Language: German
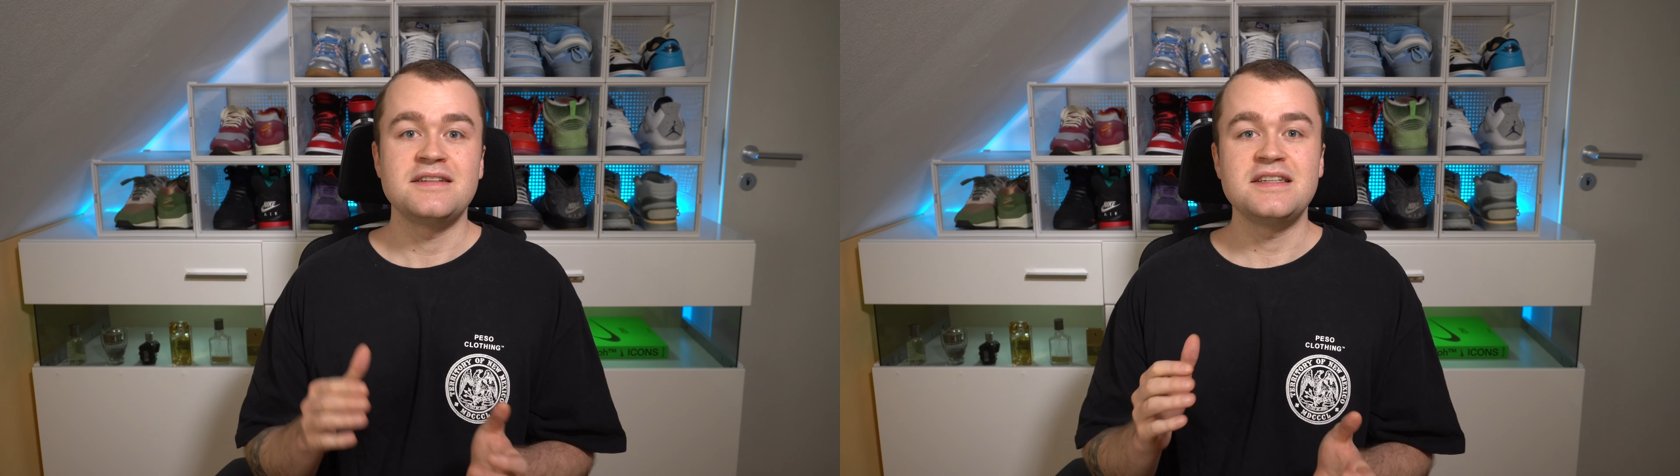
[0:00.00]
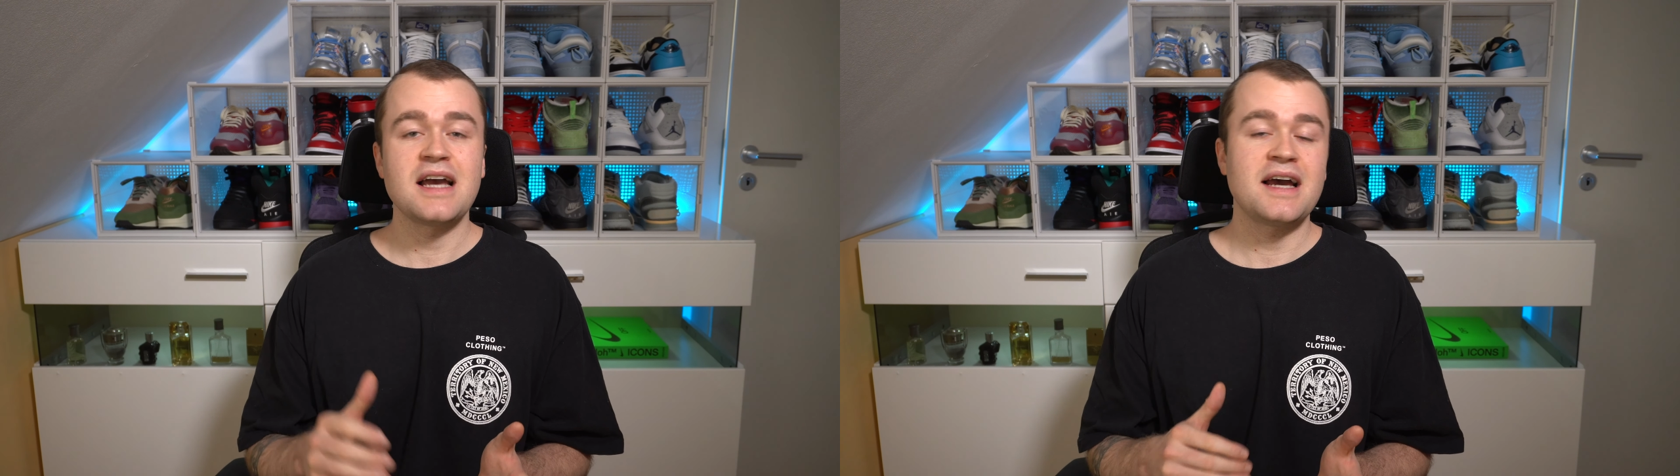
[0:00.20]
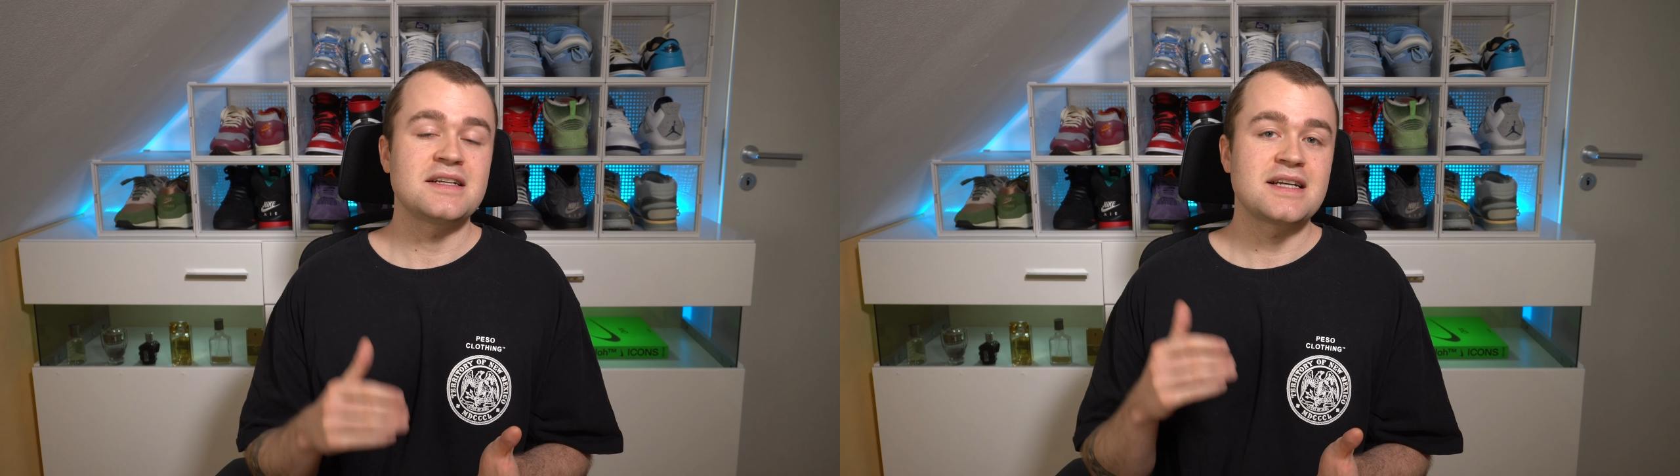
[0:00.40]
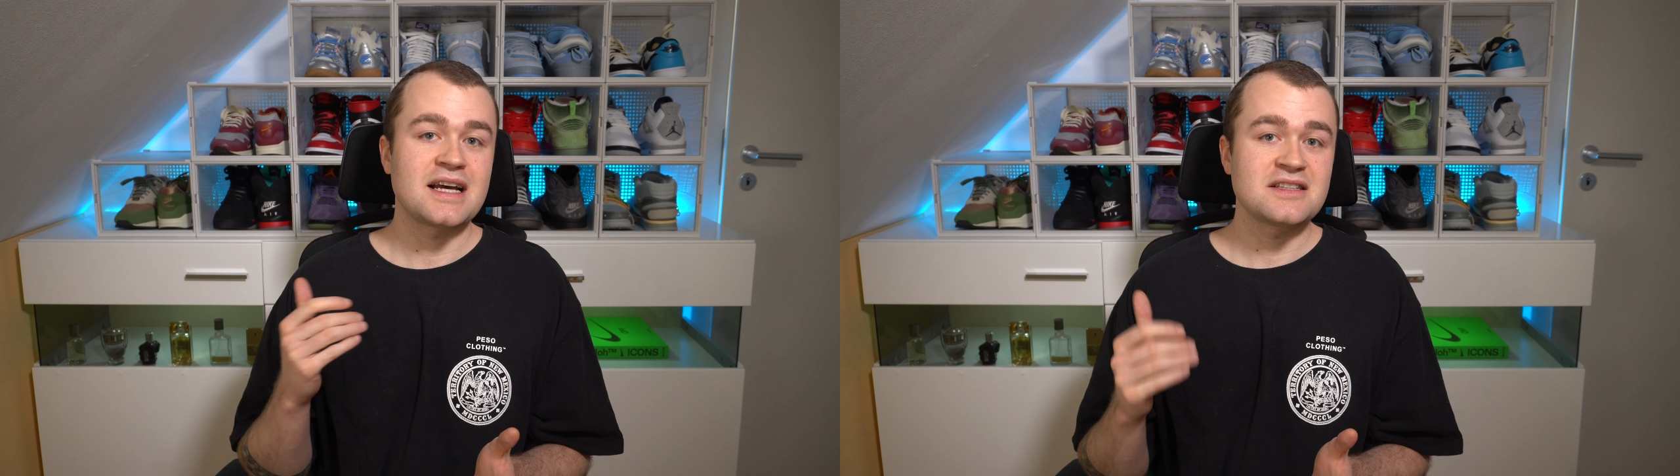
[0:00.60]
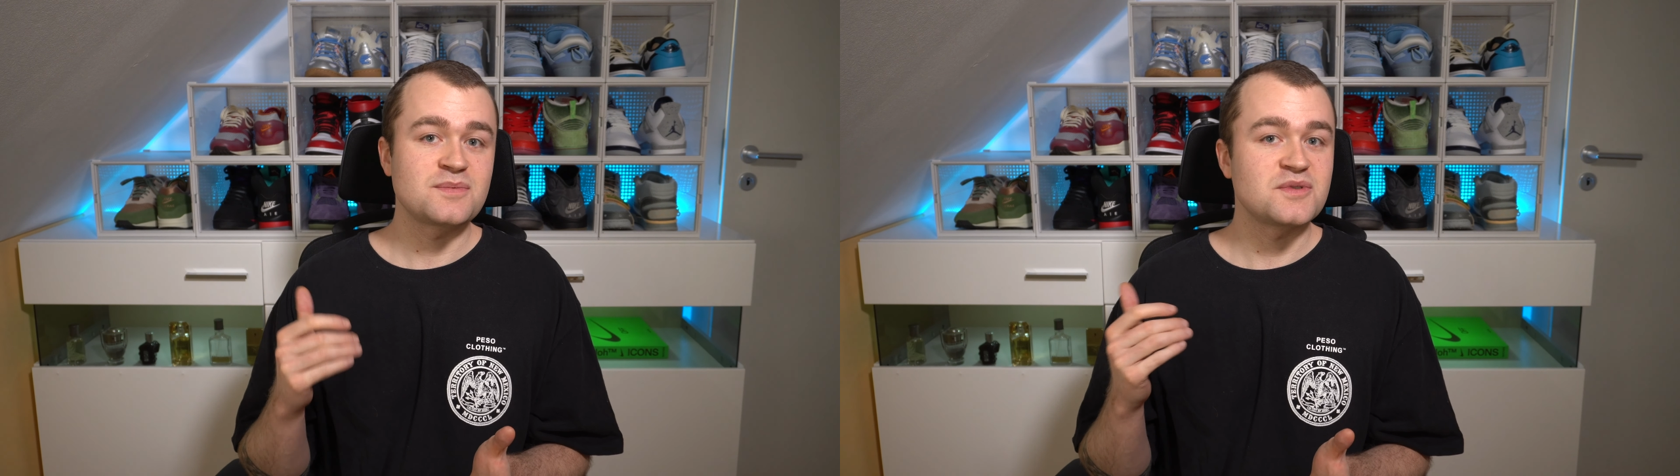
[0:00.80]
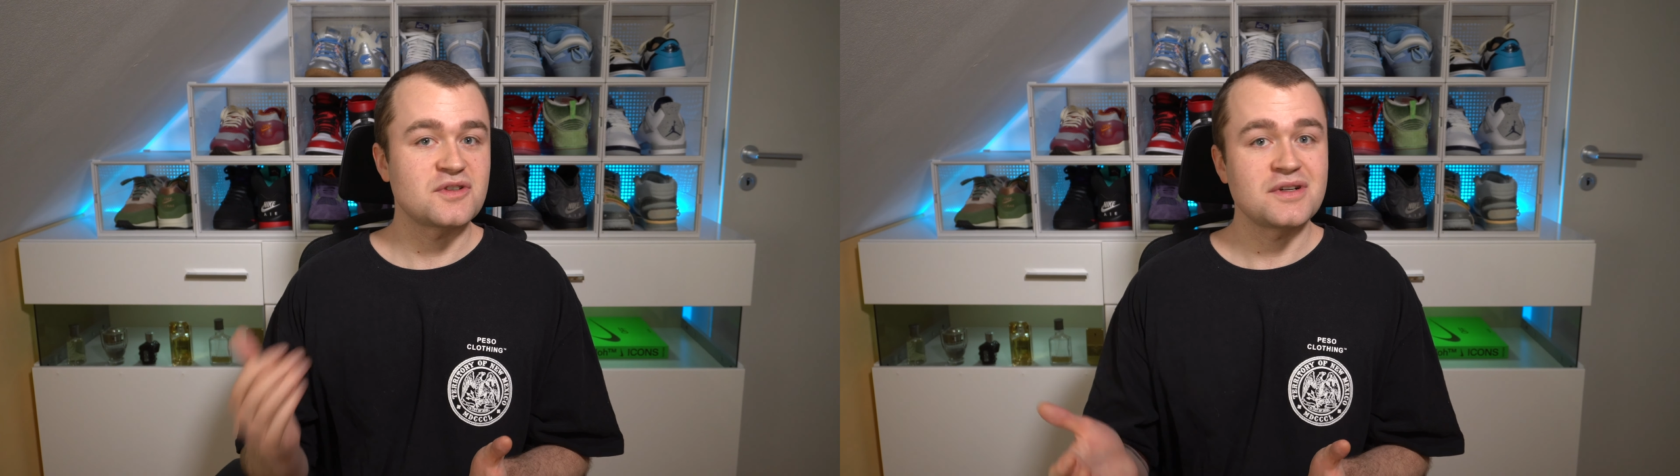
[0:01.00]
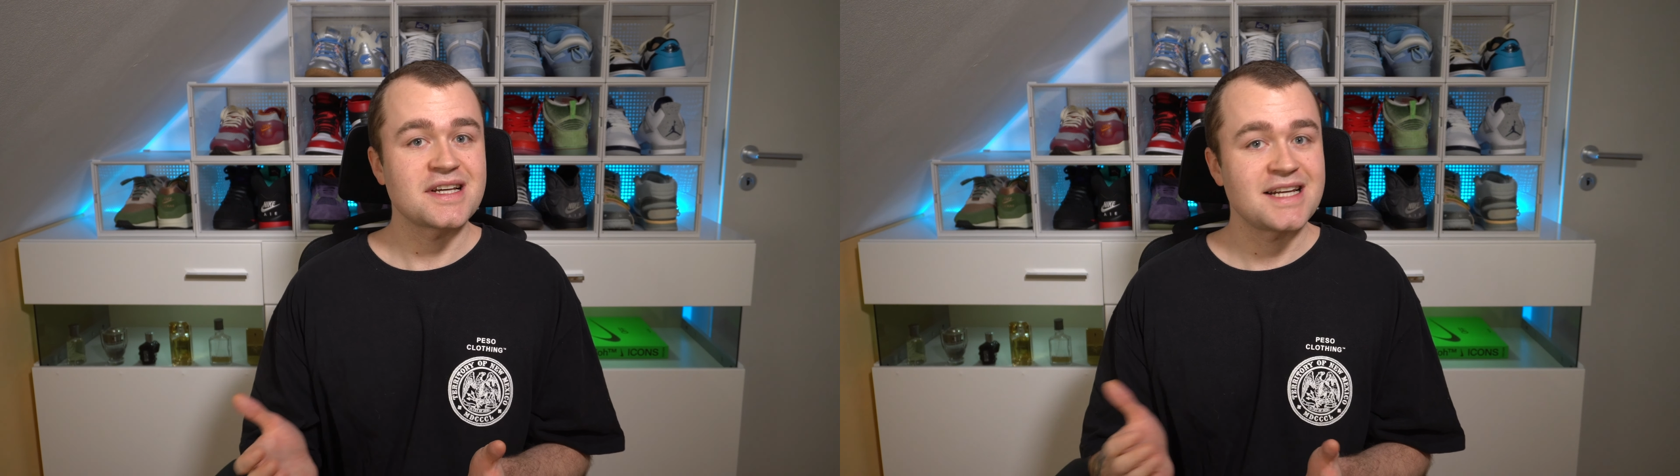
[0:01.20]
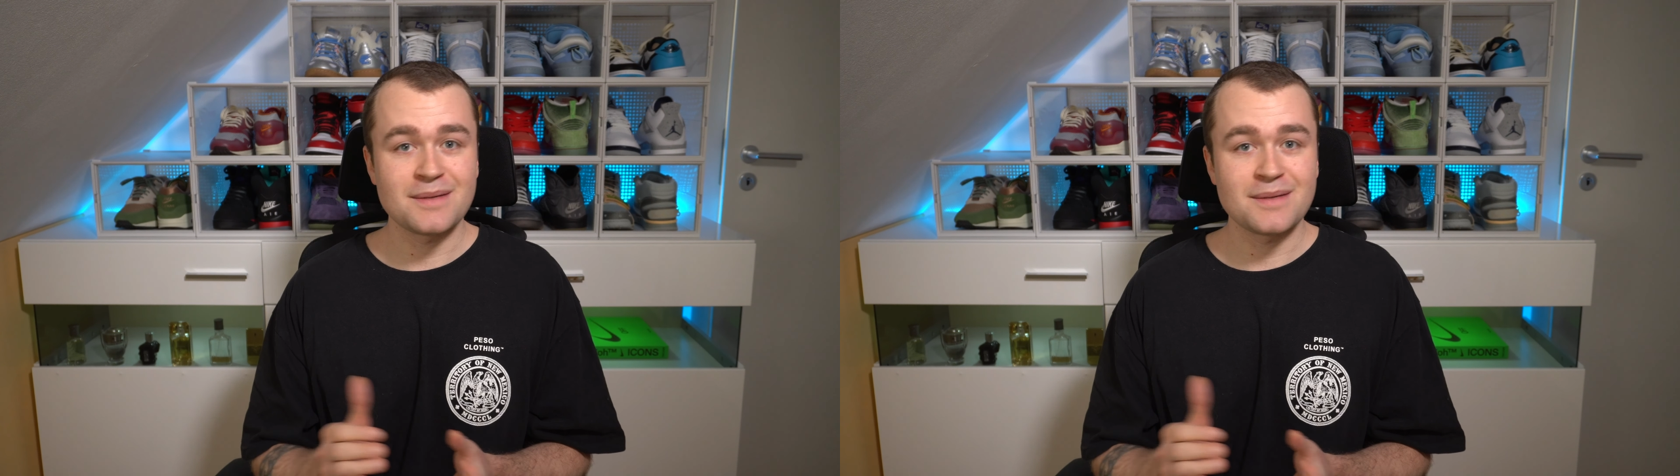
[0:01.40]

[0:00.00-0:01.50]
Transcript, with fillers: die einen ganz besonderen